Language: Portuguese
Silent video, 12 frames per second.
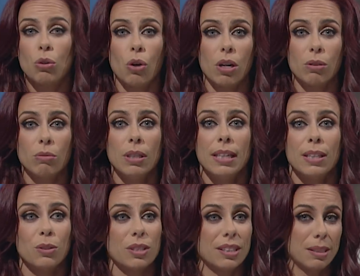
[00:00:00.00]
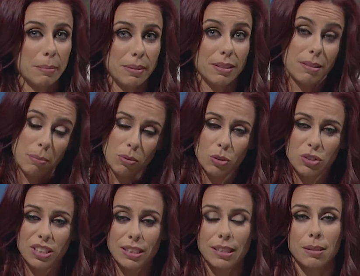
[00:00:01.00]
Recordo, não sei se sabem, bom, com
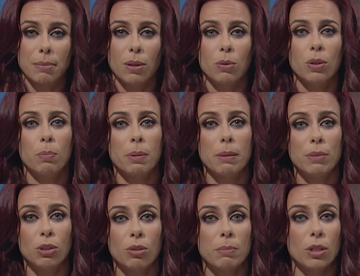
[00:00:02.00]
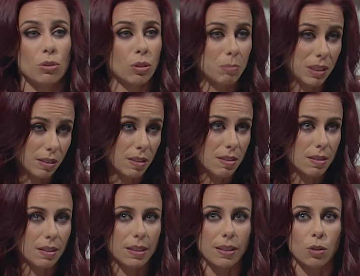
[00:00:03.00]
certeza que saberão, o Primeiro-Ministro ameaçou
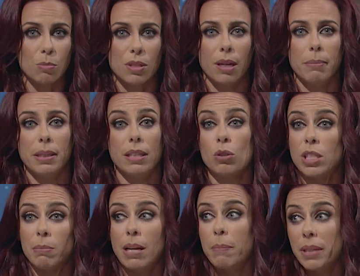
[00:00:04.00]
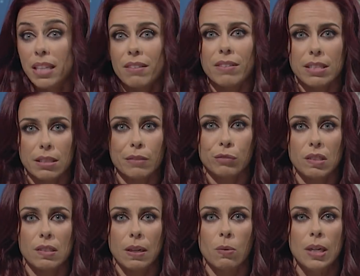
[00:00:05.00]
demitir-se, eh, como sabem. Não sabem, amanhã vai ser a
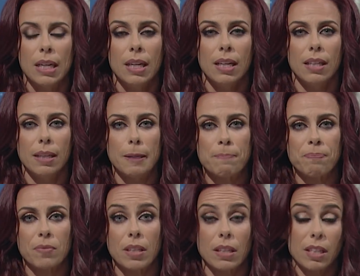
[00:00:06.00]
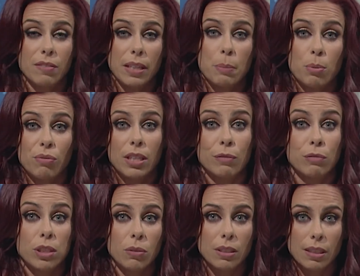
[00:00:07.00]
votação um, ehm, da lei que vai aprovar a
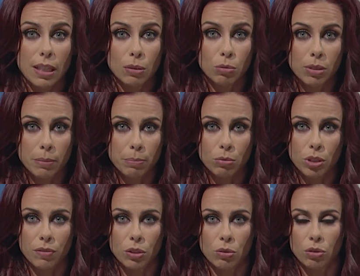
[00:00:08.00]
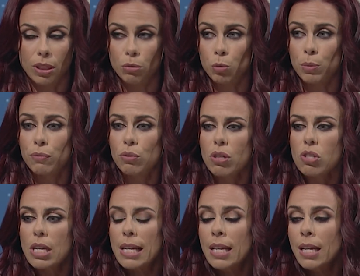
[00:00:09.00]
devolução integral do tempo de serviço congelado dos
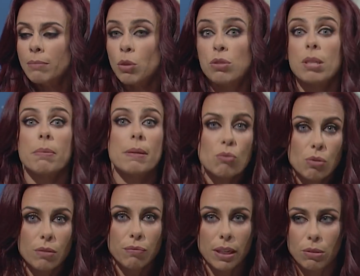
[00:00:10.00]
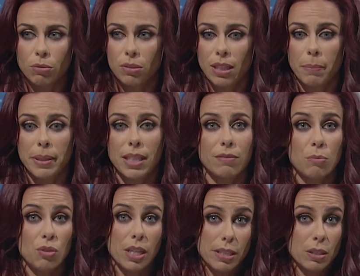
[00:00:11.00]
professores. Não sabemos, de facto, se amanhã
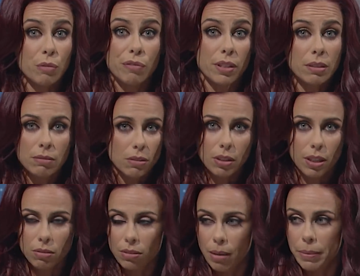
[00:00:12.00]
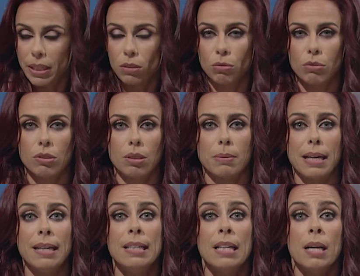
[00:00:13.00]
vamos ficar sem governo ou não, amanhã tudo se
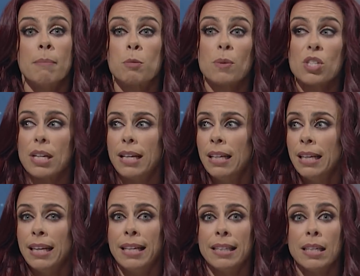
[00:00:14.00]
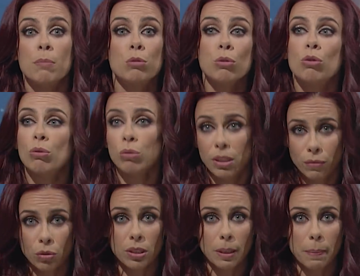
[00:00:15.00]
saberá. Mas para já, em absoluto exclusivo
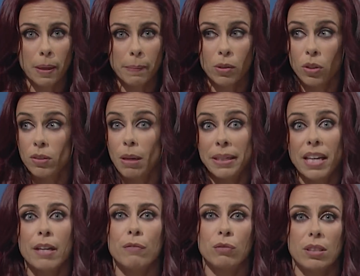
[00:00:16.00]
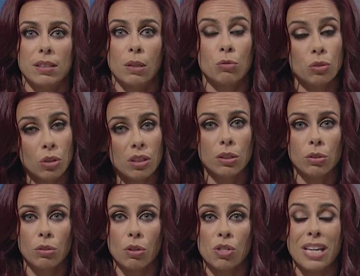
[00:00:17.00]
do 5 para a meia-noite, amanhã é a votação, senhoras e
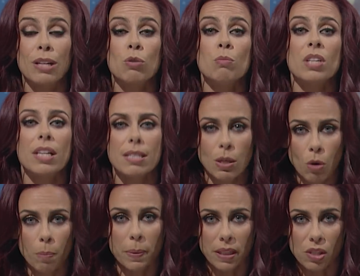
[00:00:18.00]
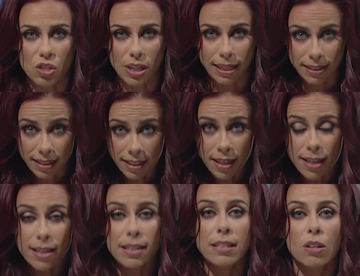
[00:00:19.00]
senhores, em comunicação ao país, aqui
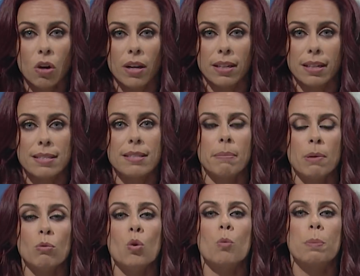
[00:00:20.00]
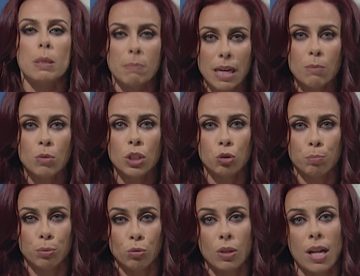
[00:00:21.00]
e agora. Recebam o Primeiro-Ministro de
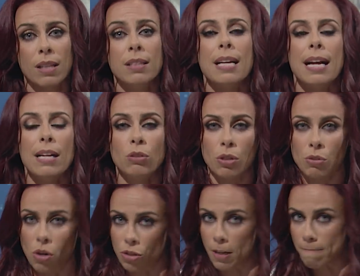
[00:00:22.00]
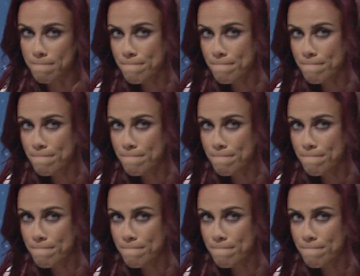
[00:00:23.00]
Portugal, António Costa.